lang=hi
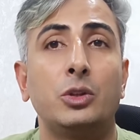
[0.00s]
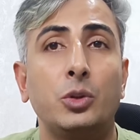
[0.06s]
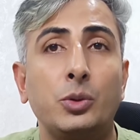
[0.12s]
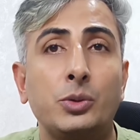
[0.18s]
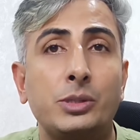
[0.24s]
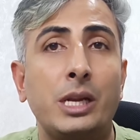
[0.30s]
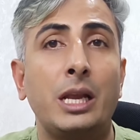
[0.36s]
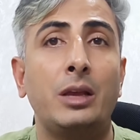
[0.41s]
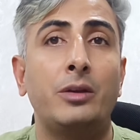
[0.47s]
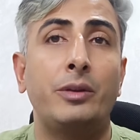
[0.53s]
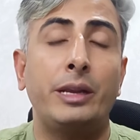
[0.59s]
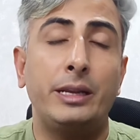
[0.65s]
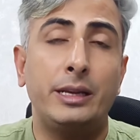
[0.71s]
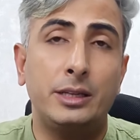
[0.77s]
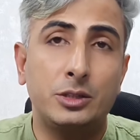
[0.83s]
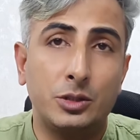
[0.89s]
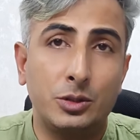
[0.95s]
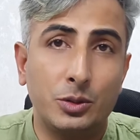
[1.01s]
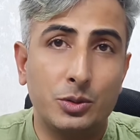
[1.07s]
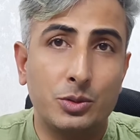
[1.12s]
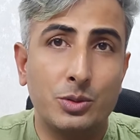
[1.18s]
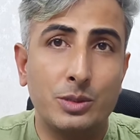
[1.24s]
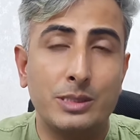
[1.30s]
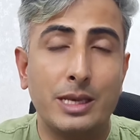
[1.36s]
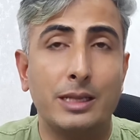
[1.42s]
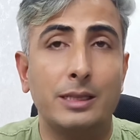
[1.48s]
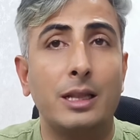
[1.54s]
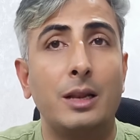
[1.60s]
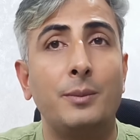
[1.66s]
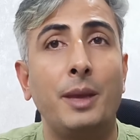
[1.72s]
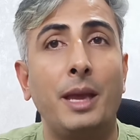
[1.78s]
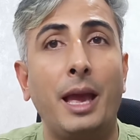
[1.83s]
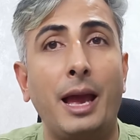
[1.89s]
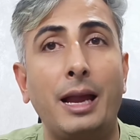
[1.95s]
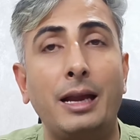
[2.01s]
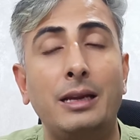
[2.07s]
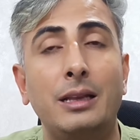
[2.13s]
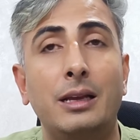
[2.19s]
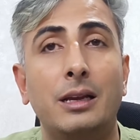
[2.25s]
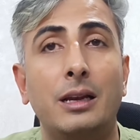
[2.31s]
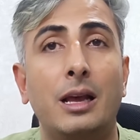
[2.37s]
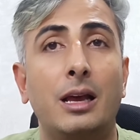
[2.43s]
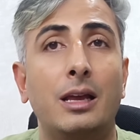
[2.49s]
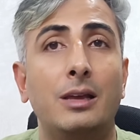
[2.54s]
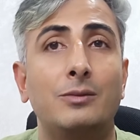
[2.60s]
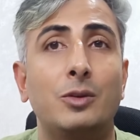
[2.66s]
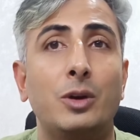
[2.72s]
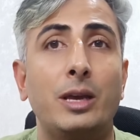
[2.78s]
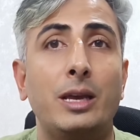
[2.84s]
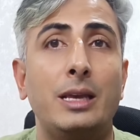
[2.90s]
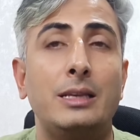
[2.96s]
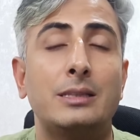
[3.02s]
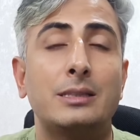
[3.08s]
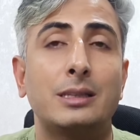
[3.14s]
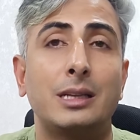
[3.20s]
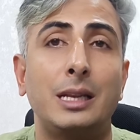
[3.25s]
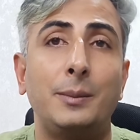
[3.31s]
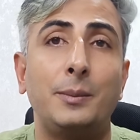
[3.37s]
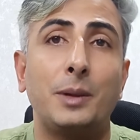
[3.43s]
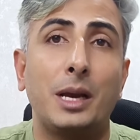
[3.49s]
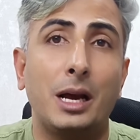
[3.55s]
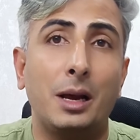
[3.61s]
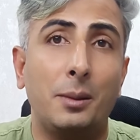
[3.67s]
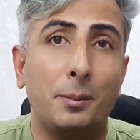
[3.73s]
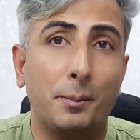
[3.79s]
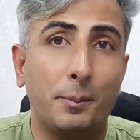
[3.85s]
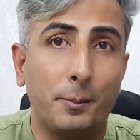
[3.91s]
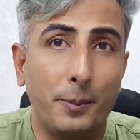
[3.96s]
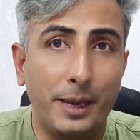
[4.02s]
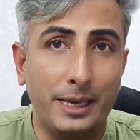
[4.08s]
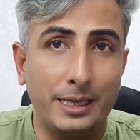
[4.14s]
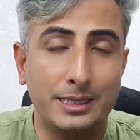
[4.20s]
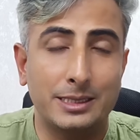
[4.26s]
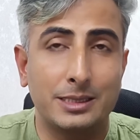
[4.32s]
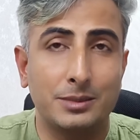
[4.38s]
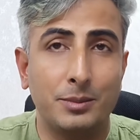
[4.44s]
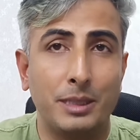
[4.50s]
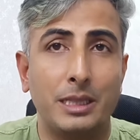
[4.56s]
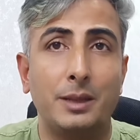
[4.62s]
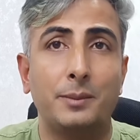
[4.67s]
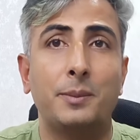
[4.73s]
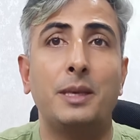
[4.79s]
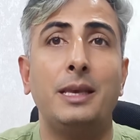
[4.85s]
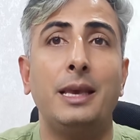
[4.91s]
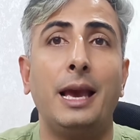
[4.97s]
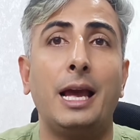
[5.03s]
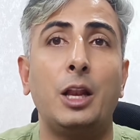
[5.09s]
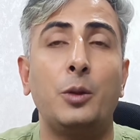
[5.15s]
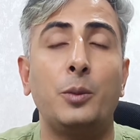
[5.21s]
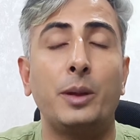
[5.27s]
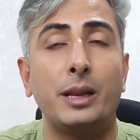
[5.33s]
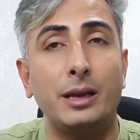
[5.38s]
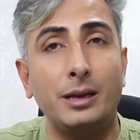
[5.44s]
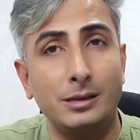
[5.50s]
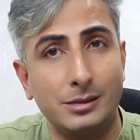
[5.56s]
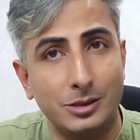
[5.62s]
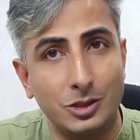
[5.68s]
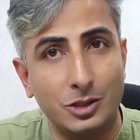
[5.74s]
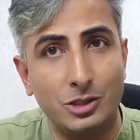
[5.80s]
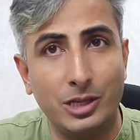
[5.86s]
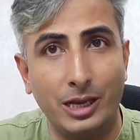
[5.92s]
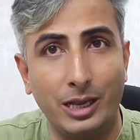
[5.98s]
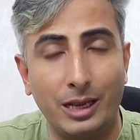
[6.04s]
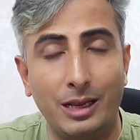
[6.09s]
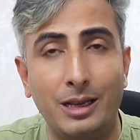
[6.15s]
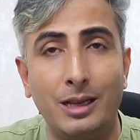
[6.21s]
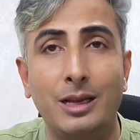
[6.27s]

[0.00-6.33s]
दूसरा इंग्रेडिएंट जो दोस्तों इसके अंदर हमें ऐड करना है वो है इस क्रीम का बेस मतलब कि एलोवेरा जेल